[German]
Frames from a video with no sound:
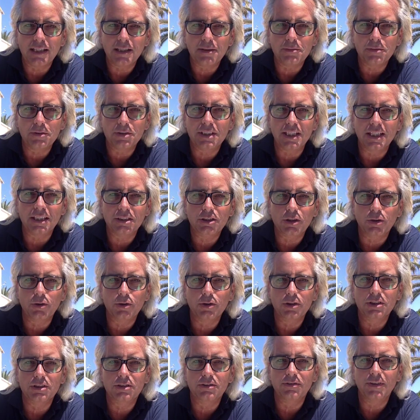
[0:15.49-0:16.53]
Ich muss den
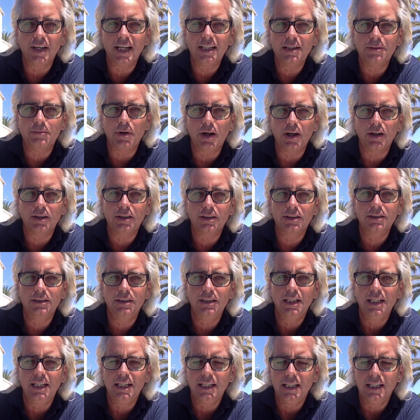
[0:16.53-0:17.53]
kurz wegmachen.